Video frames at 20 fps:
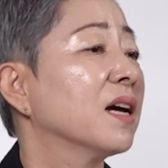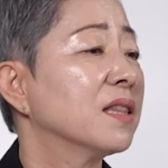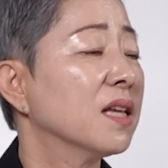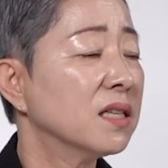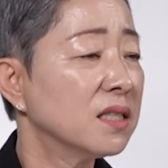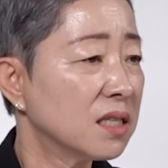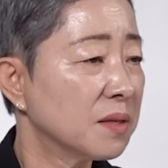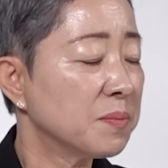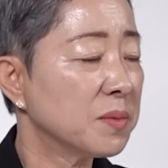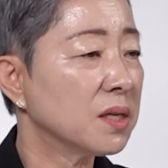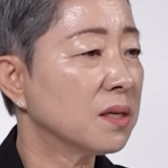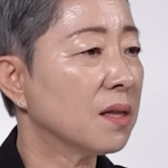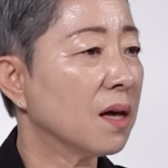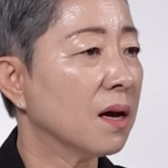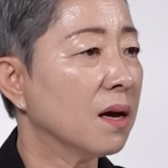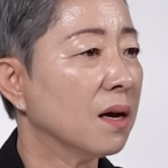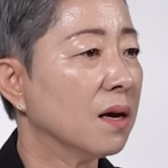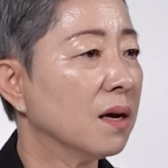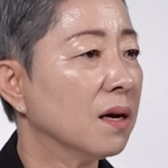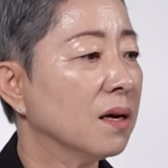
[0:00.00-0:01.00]

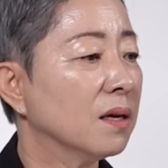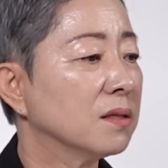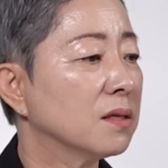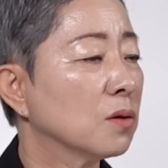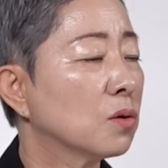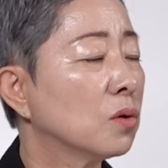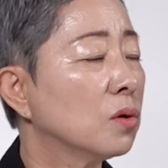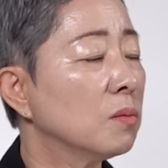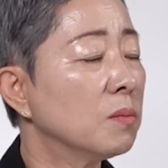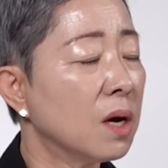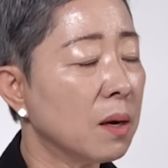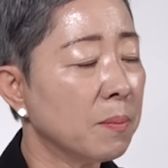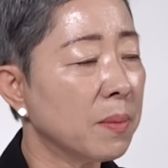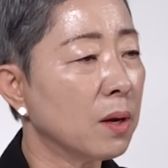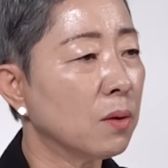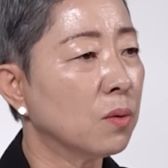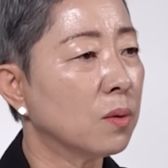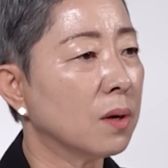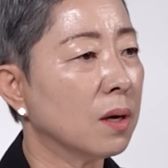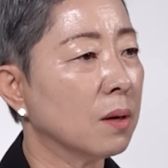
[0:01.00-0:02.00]
야단칩니다. 이제 그만
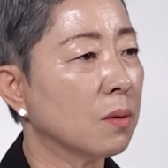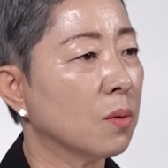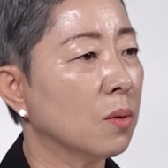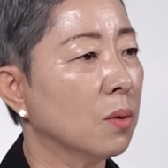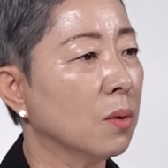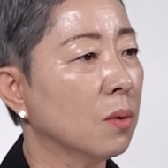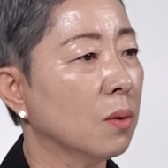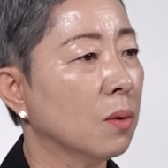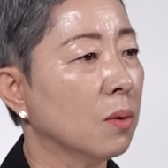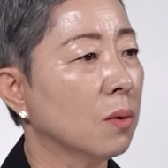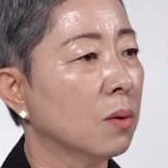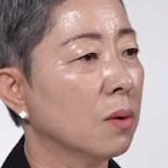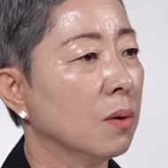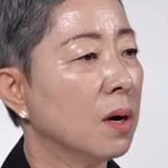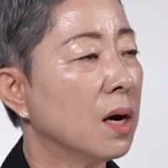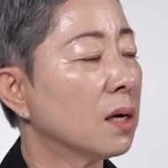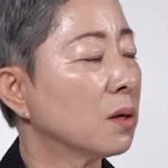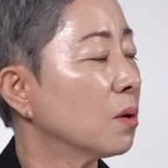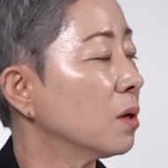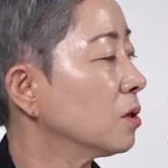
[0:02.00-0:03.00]
배우라고
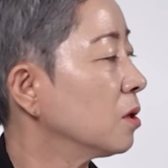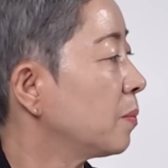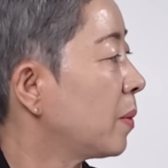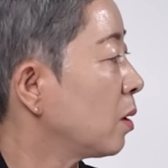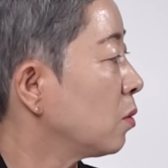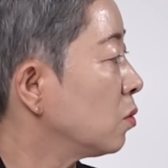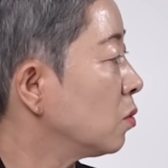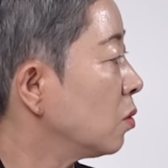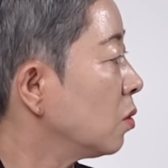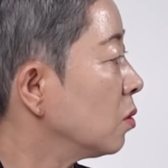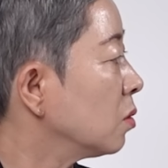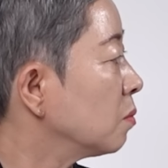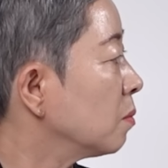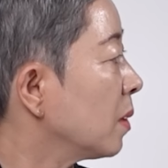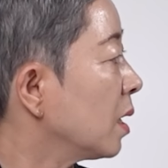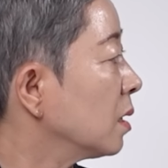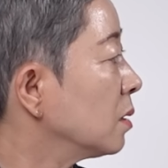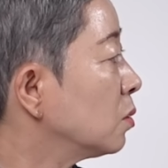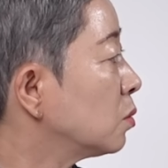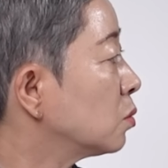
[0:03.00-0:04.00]
학교에서 배운
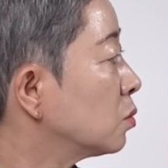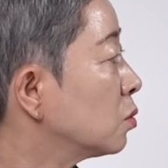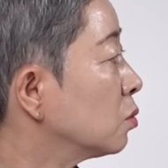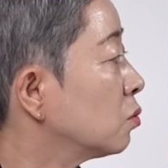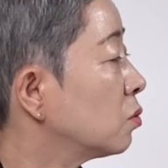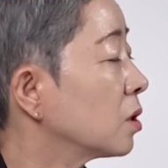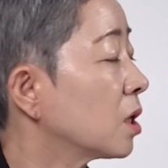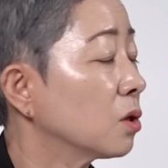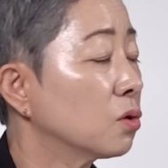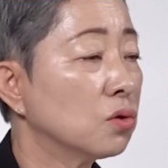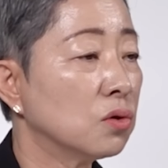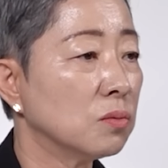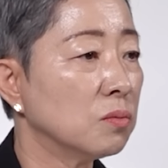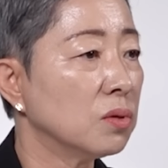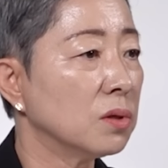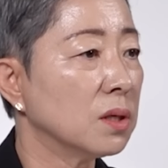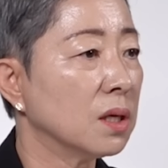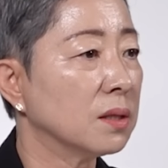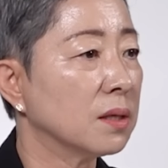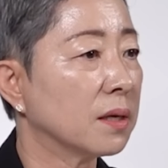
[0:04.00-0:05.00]
것만으로도 우리가
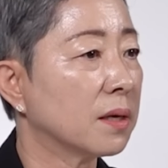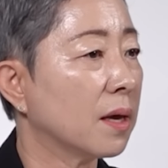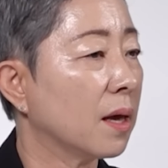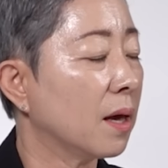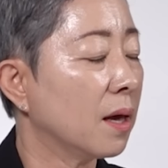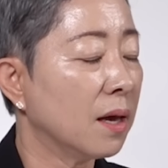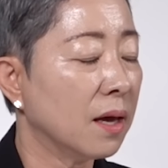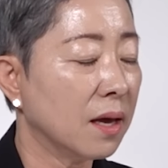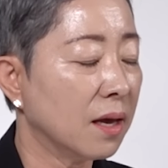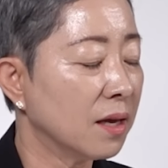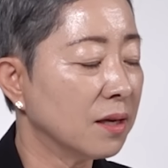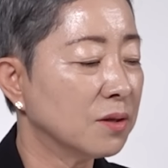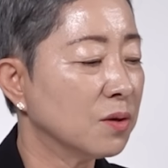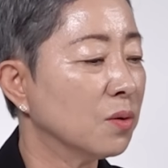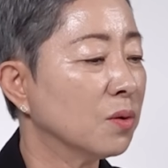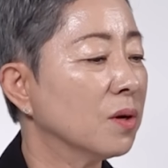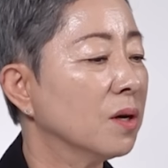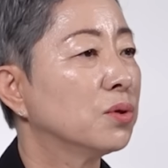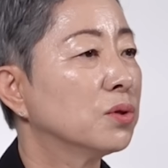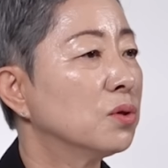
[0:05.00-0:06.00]
충분한데
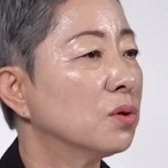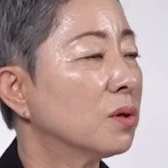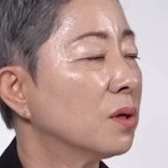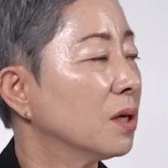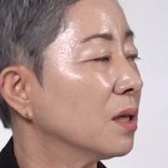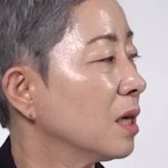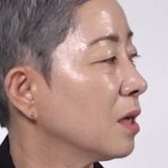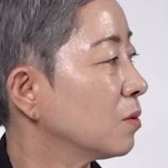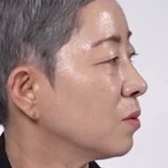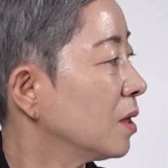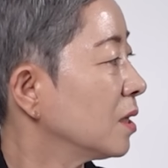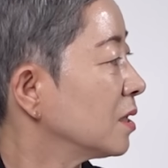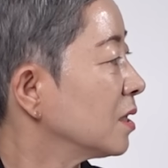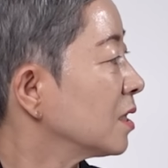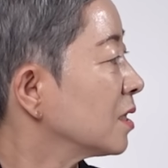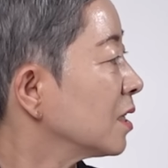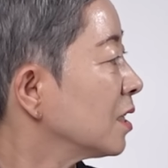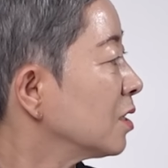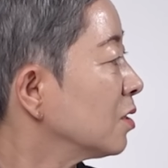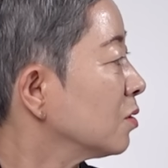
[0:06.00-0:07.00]
계속 부족하다고
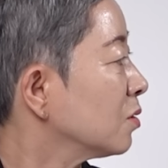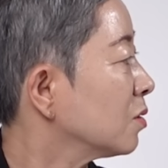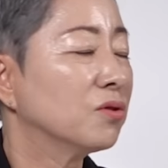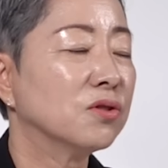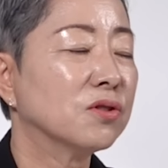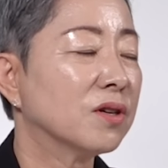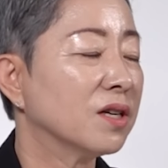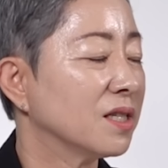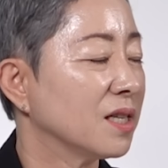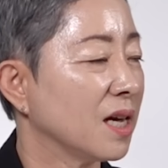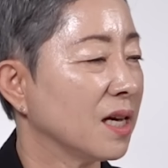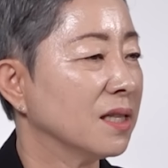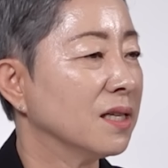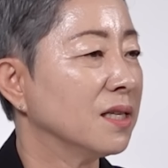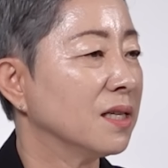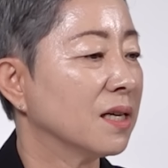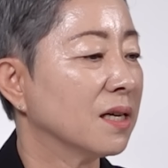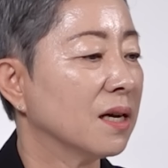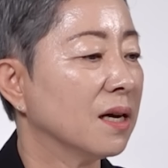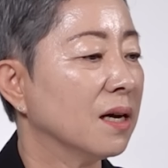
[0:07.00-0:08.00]
하잖아요. 부족하지
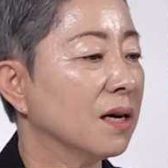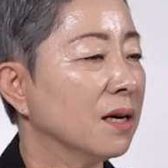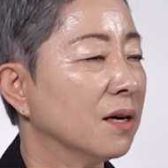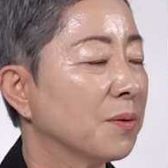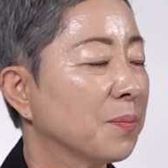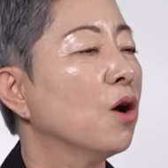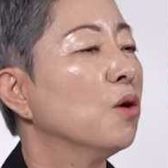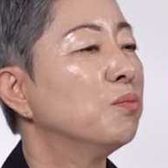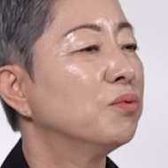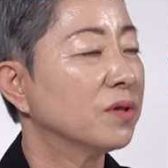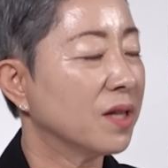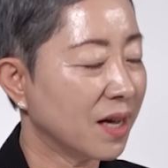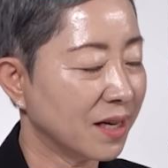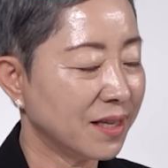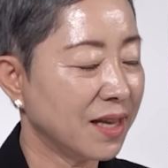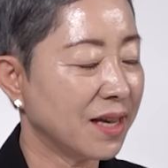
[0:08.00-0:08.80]
않으니까 아웃풋